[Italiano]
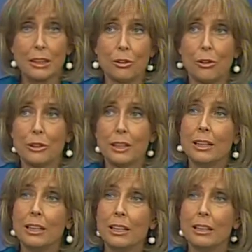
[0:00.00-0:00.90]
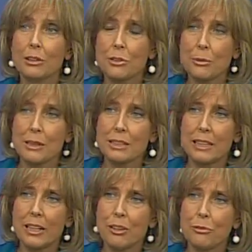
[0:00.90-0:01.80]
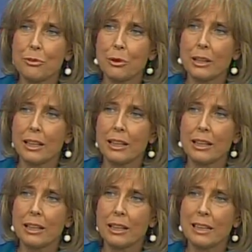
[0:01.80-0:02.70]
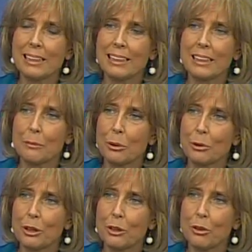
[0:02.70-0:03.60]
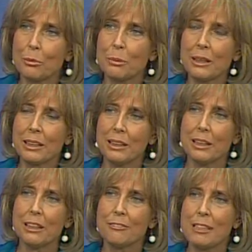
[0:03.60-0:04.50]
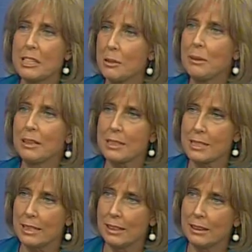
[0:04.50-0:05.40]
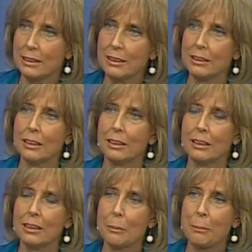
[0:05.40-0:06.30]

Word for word: a cogliere. Di conseguenza è ovvio che eh, il rapporto di coppia facilmente salta eh,